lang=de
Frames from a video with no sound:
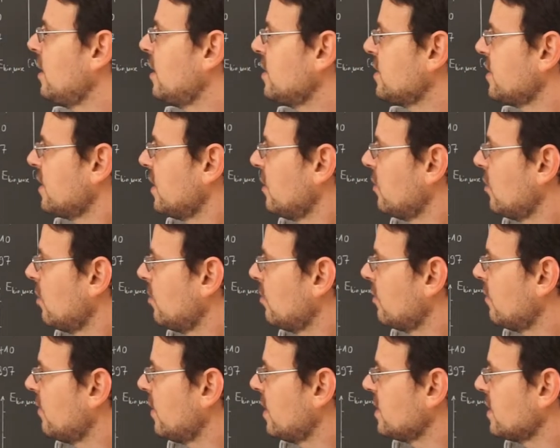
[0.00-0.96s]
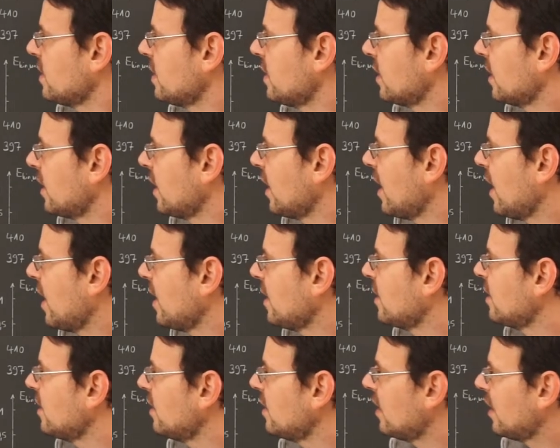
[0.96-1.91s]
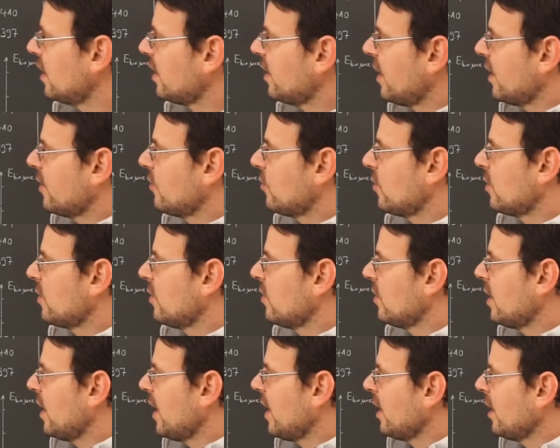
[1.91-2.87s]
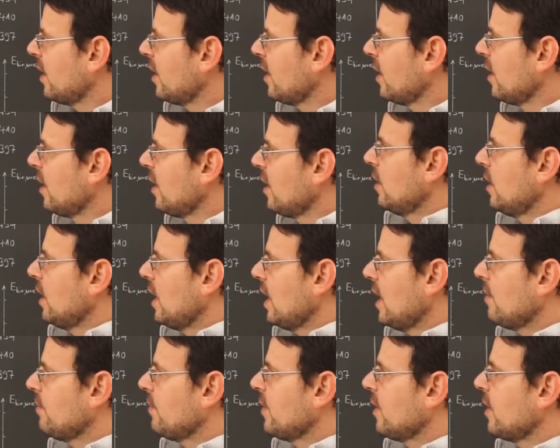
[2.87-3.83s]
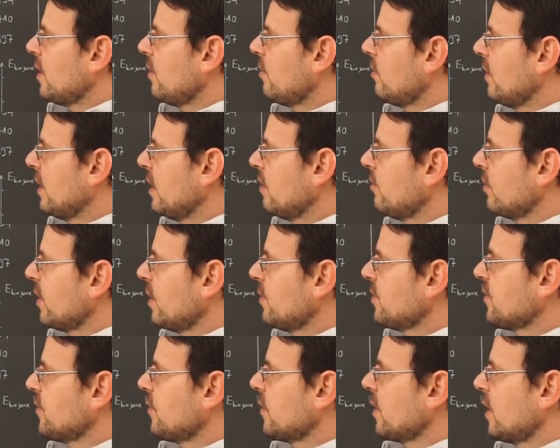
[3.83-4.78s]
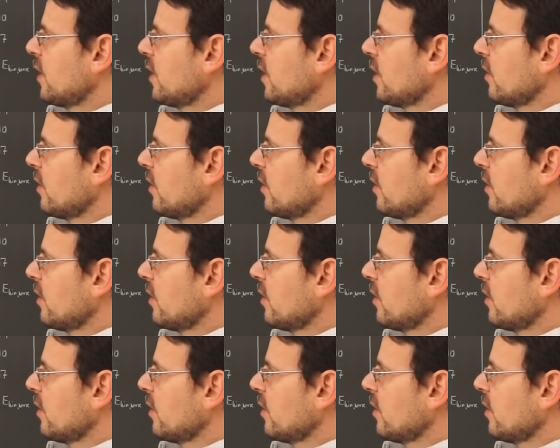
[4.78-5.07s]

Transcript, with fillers: Also die kommen quasi dann gerade hier an der Anode noch an, haben dann aber bei dem Bremsvorgang ihre